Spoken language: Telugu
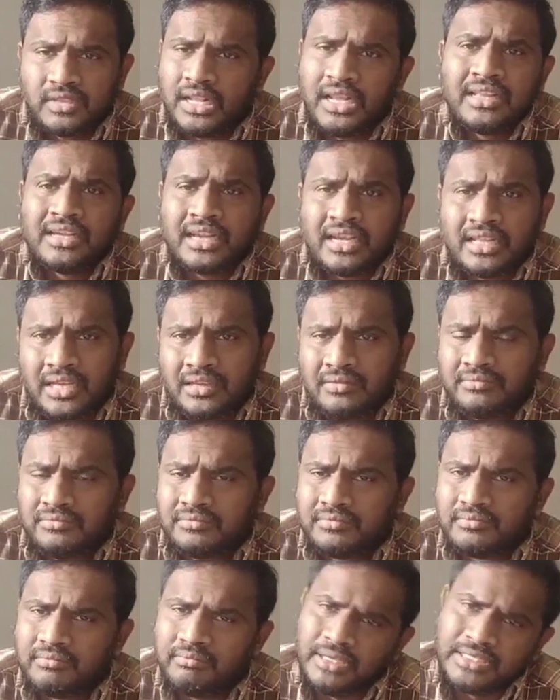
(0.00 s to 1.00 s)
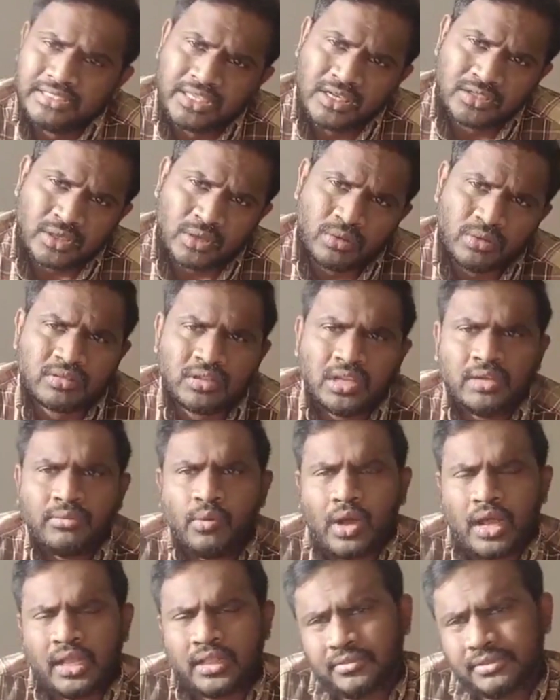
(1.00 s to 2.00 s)
లేదు కదా బీసీలు చదువుతున్నారు
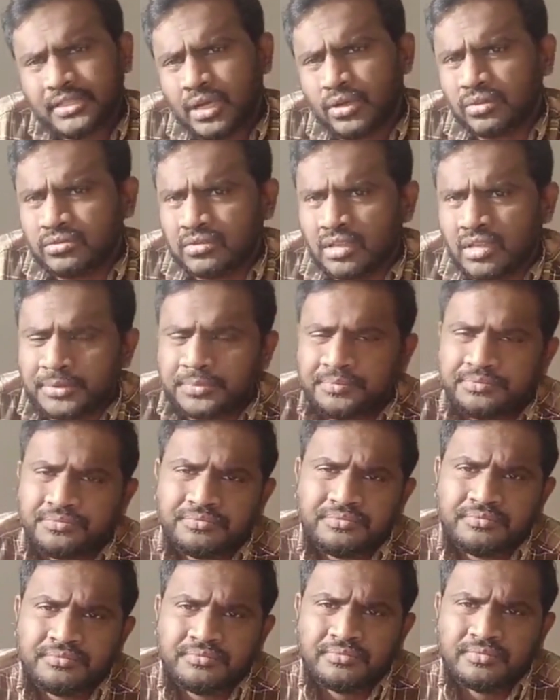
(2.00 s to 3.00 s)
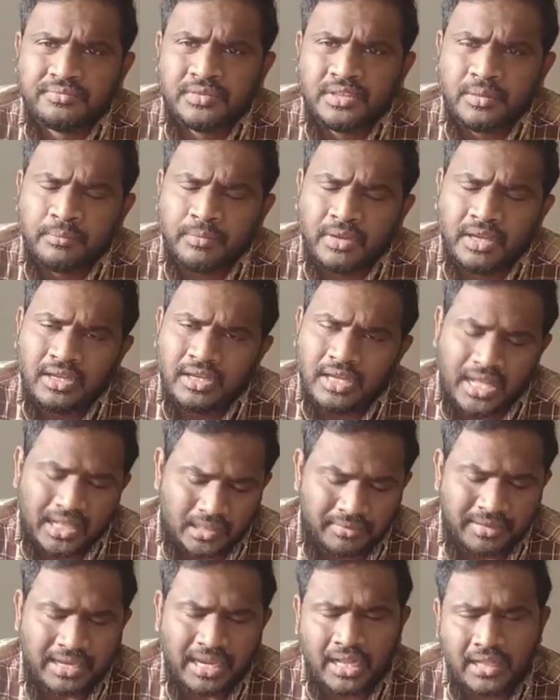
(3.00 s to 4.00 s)
అందరూ చదువుతున్నారు
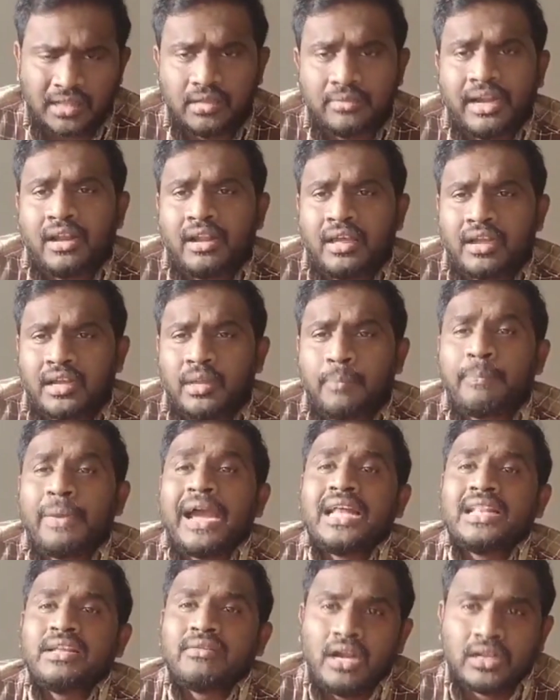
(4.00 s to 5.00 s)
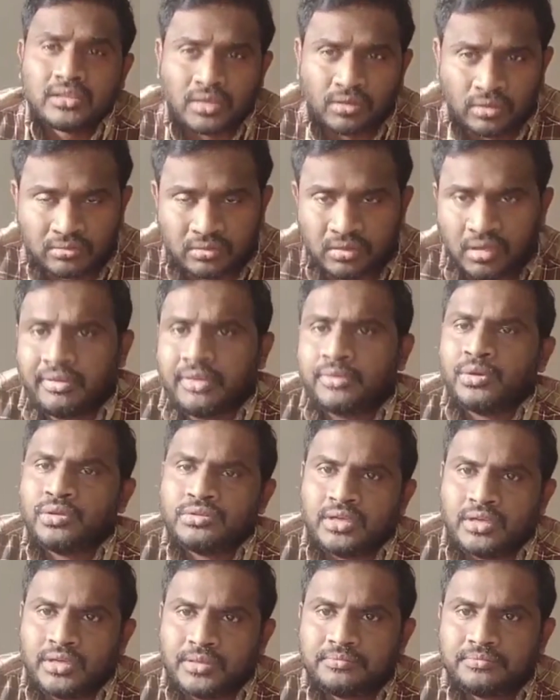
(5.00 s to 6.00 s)
అందరికి అందరూ అనగానే పేదవాళ్ళు చదువుతున్నారు ఈ
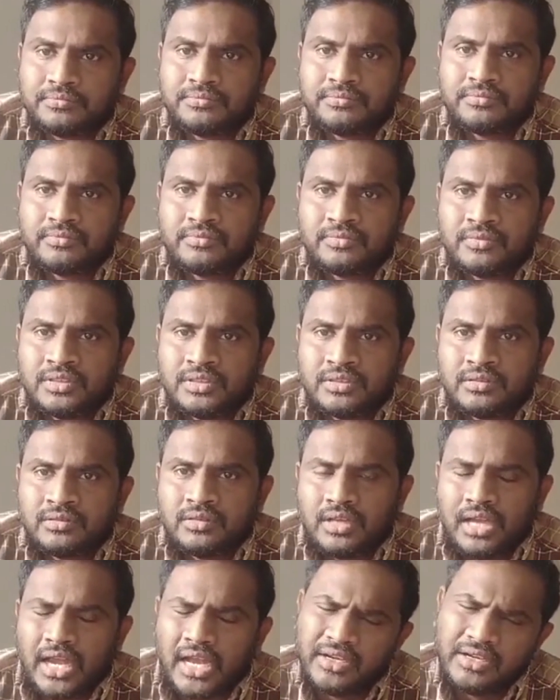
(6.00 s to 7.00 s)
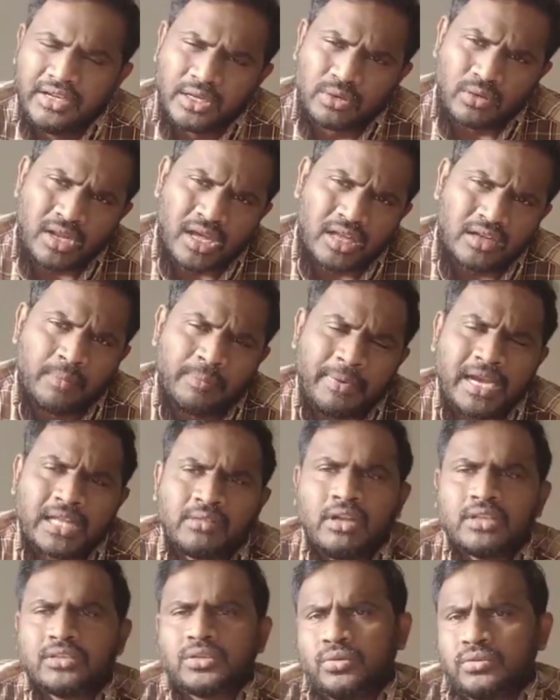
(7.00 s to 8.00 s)
రోజు నాడు అన్ని కులాల్లో
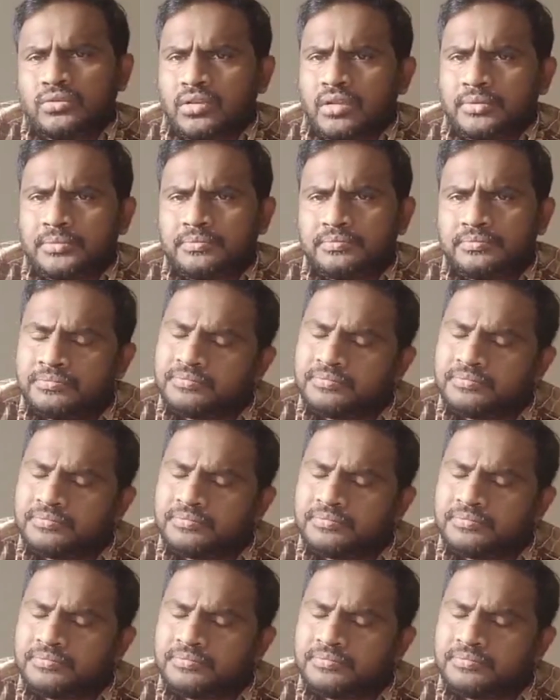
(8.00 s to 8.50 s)
పేదవాళ్ళు చదువుతున్నారు